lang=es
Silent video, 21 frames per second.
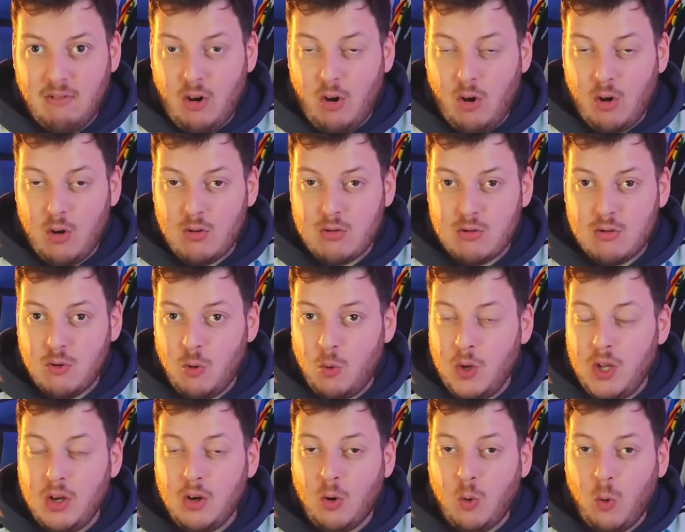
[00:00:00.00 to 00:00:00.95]
los
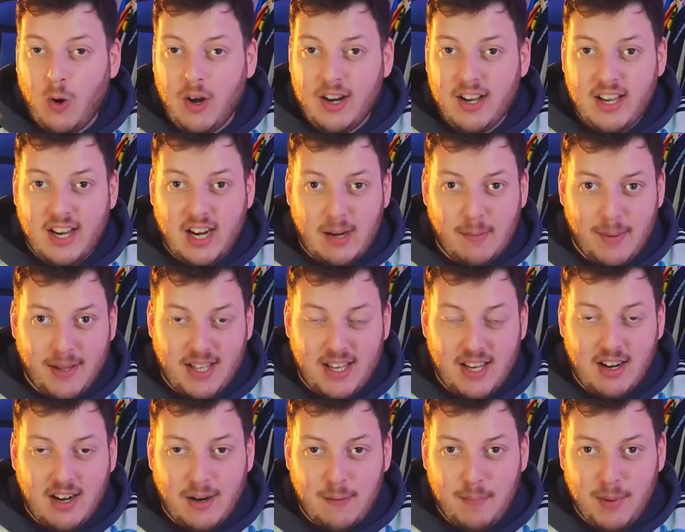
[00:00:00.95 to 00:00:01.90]
únicos jugadores que
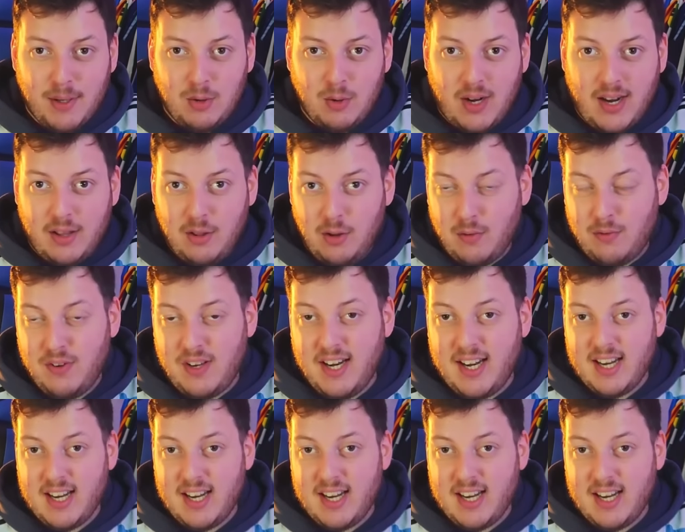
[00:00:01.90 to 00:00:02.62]
repetían respecto a las dos